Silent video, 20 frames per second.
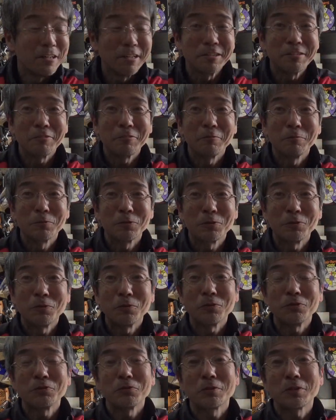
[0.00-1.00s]
あのもう
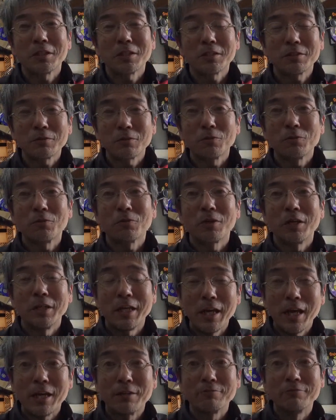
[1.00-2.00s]
そういうところが
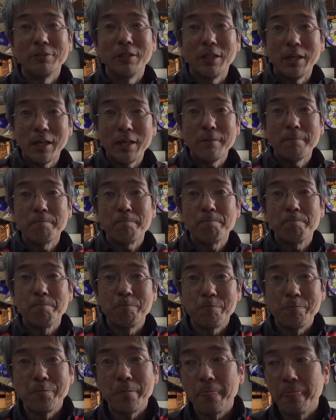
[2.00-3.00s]
ねあるんでねう
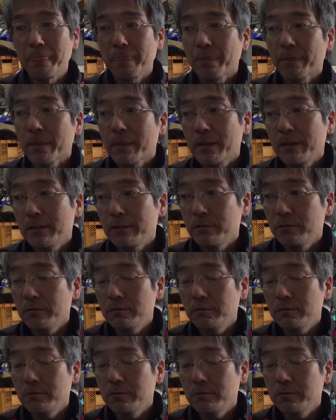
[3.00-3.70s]
んあの